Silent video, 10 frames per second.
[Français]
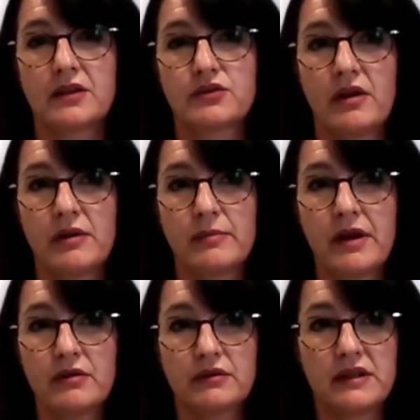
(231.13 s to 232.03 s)

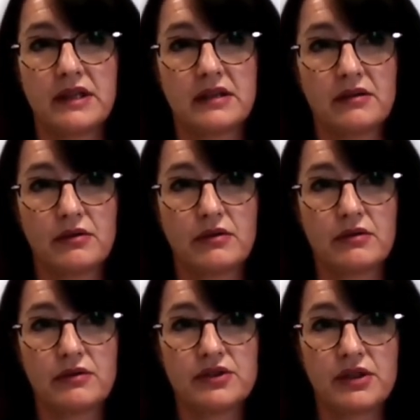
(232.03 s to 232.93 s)
Actuellement,
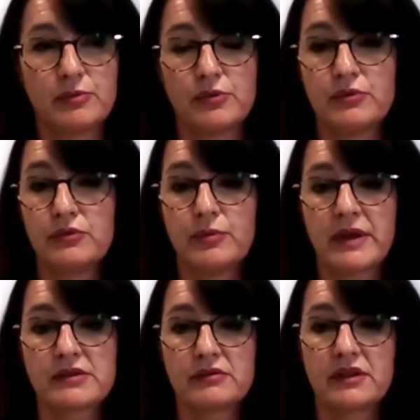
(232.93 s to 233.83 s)
euh, j'ai
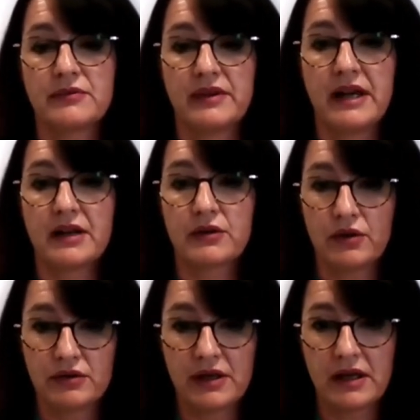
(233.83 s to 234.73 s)
une, personne qui fait
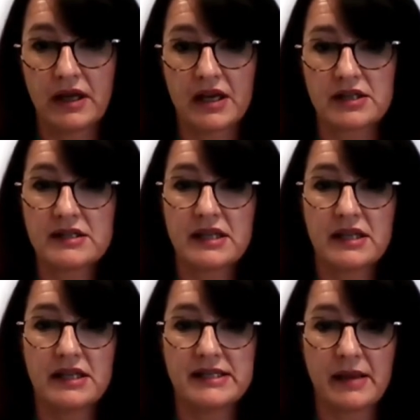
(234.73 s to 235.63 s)
l'accueil à, l'agence,
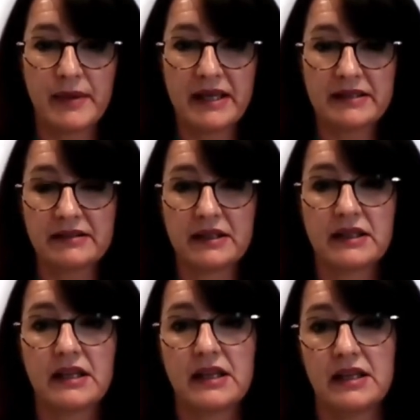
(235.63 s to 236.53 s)
qui est mhm. Elisabeth,
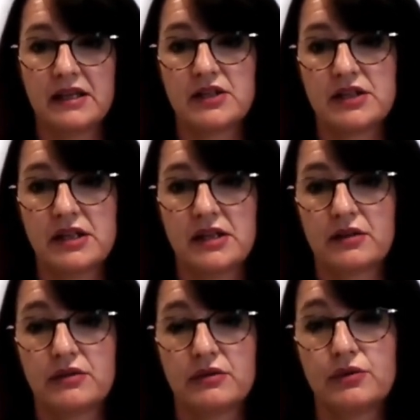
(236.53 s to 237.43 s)
mhm. et
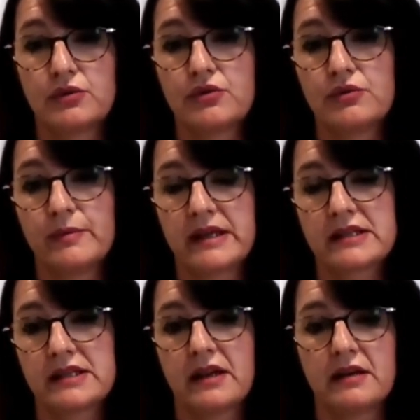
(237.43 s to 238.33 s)
j'ai deux
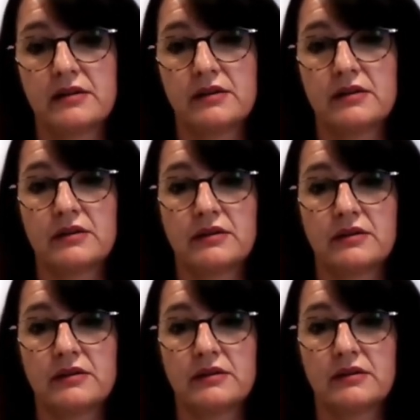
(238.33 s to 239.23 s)
commerciales
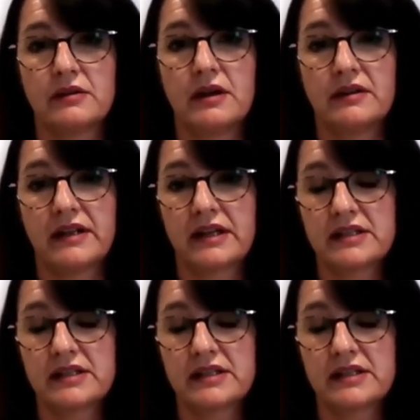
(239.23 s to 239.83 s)
euh, en